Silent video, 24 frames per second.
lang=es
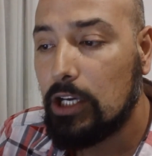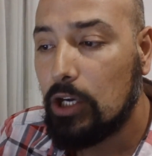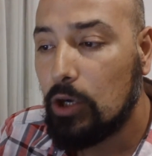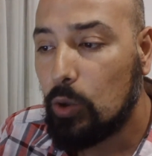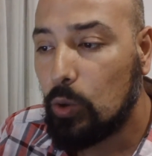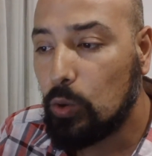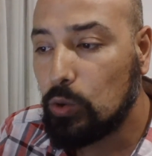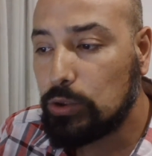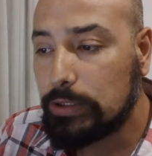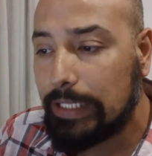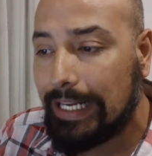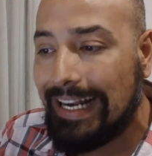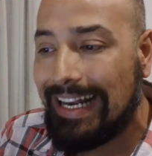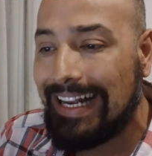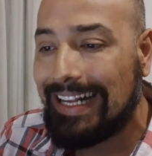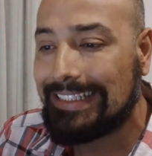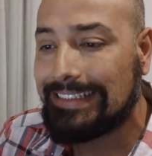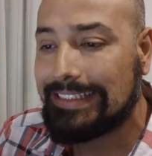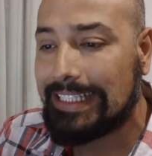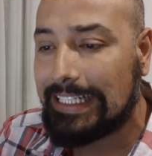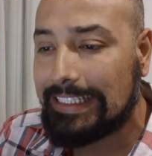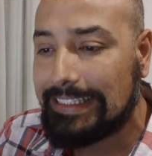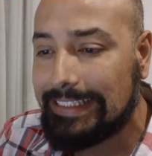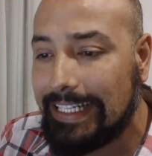usan la
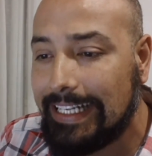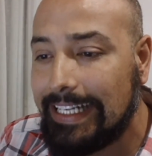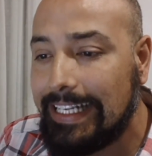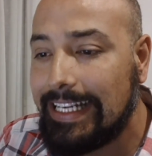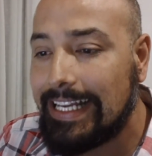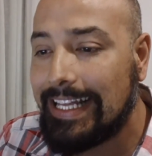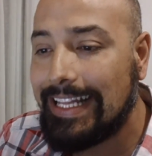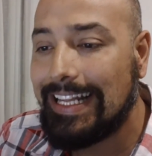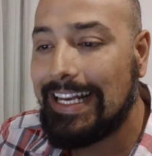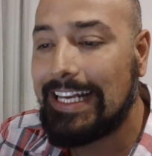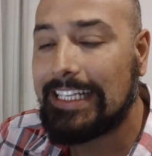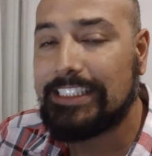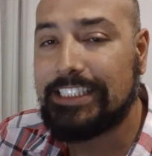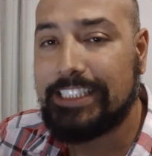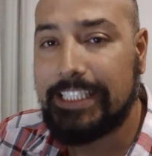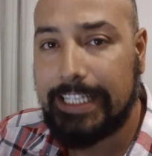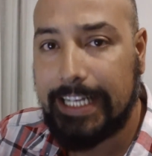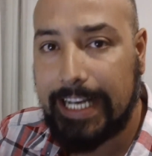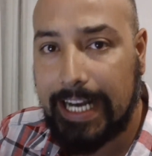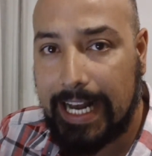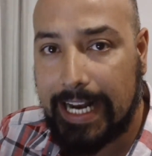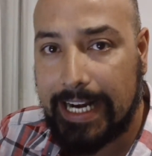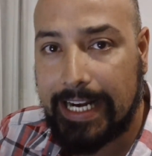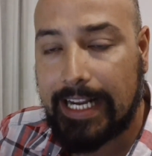estrategia de la
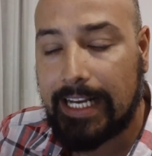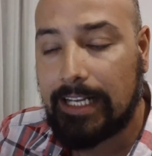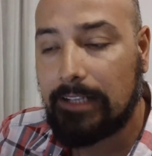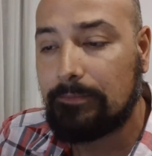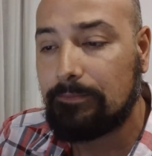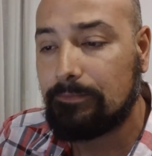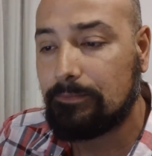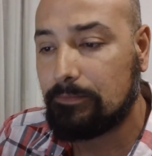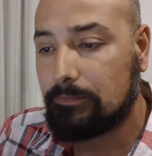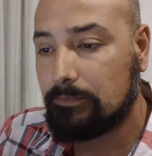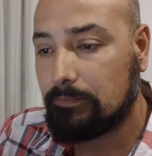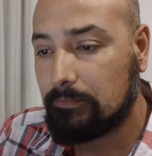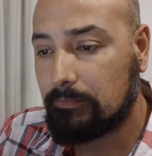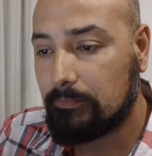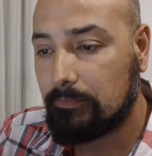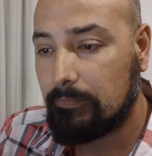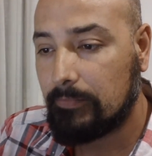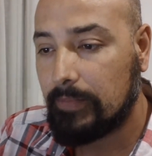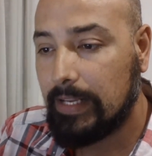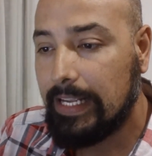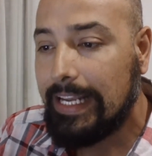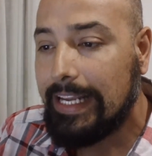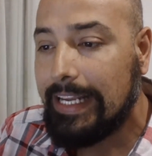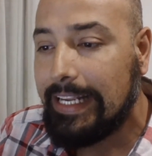chicana.
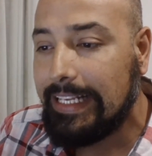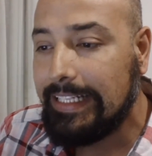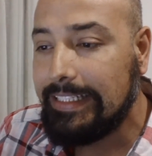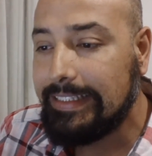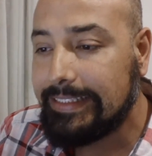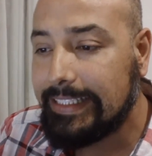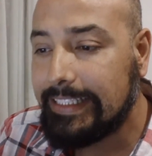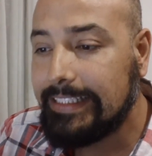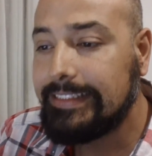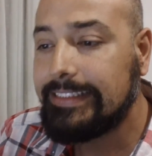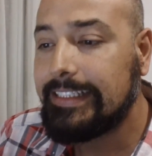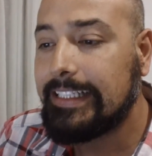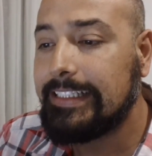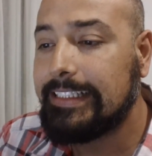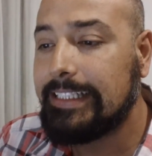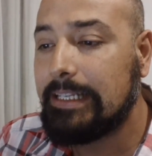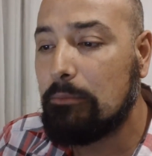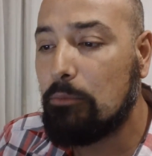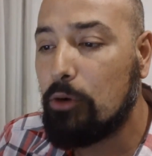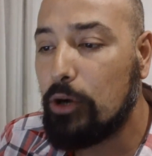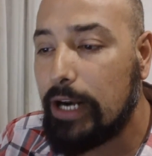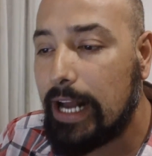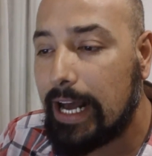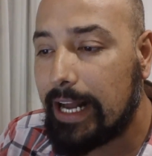Intentan
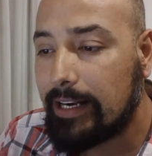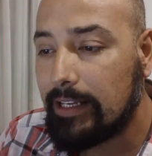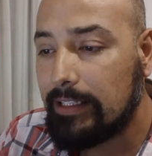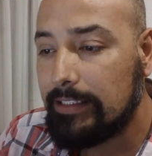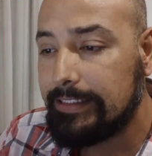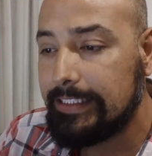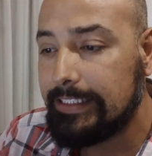demorar